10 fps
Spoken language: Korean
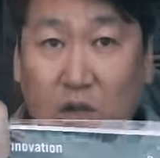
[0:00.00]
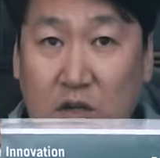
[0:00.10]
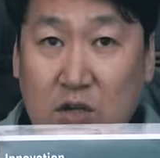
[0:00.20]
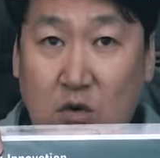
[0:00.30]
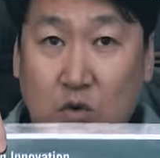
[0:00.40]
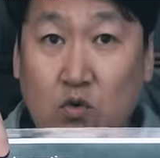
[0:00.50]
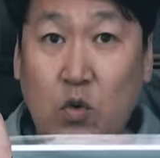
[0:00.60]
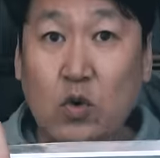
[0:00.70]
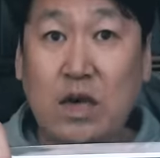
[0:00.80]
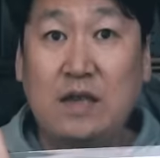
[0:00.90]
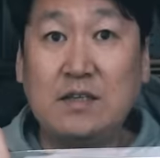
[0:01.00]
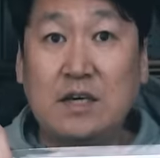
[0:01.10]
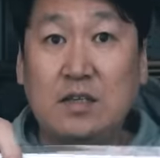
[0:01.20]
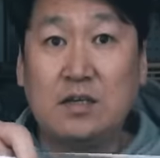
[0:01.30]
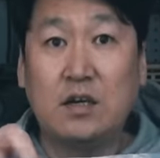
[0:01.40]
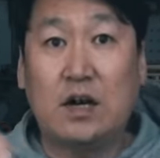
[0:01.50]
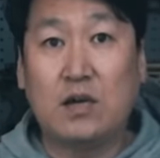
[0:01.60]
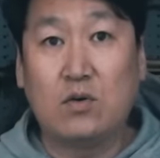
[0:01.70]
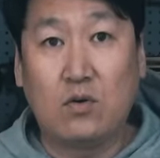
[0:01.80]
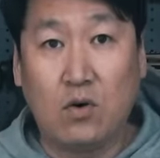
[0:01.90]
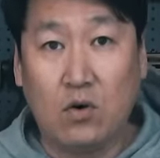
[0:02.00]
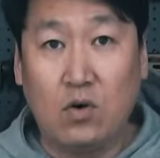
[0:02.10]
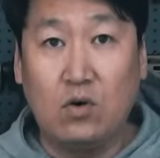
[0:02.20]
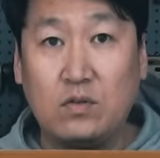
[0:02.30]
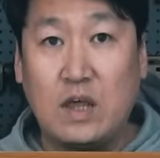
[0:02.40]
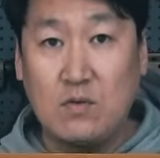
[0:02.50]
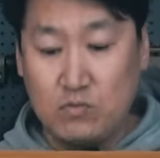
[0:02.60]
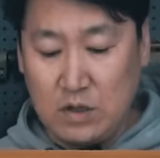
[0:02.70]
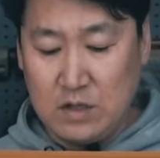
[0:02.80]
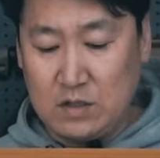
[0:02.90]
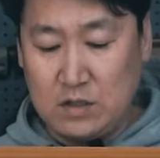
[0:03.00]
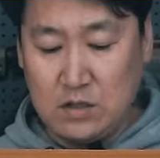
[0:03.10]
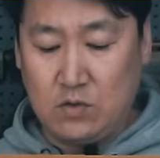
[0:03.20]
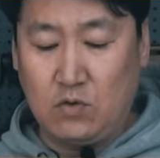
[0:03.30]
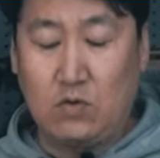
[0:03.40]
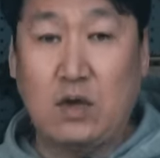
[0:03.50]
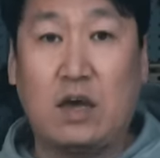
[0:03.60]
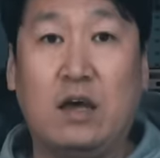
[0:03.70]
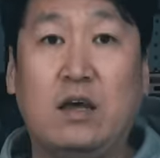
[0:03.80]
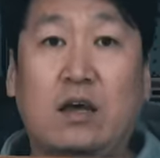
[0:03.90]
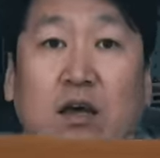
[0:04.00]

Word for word: 그리고 이 종이 한 장이 들어가 있고 내부에는 이렇게